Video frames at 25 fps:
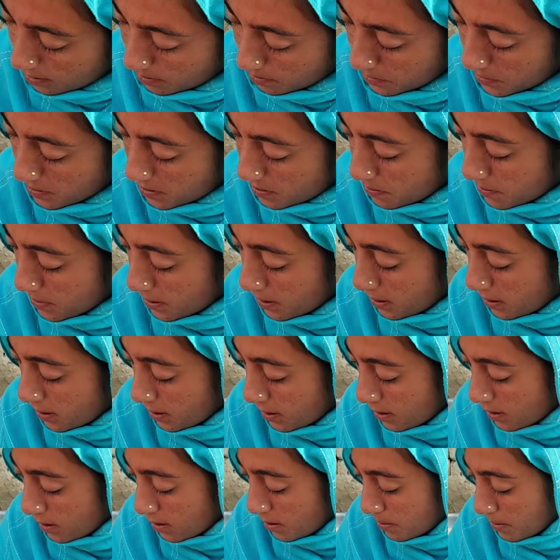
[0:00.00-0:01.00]

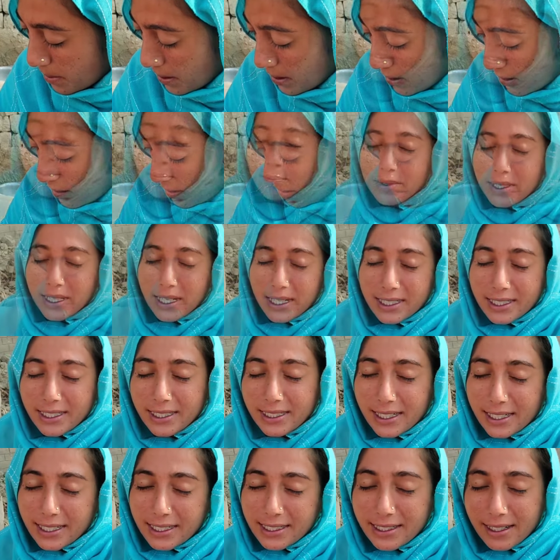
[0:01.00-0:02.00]
अल्हम्दुलिल्लाह जी
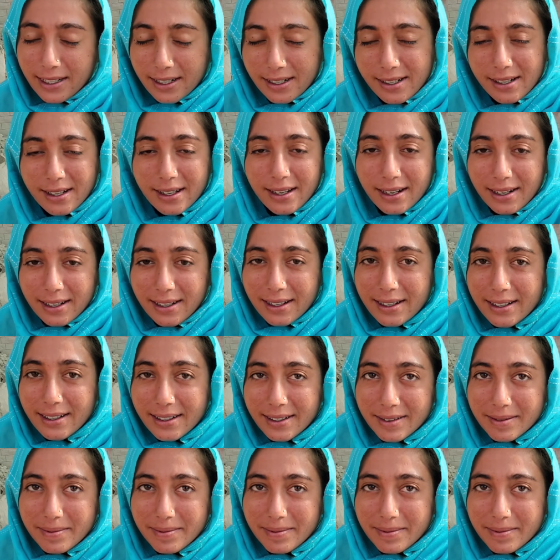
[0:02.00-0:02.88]
नाश्ता कर लिया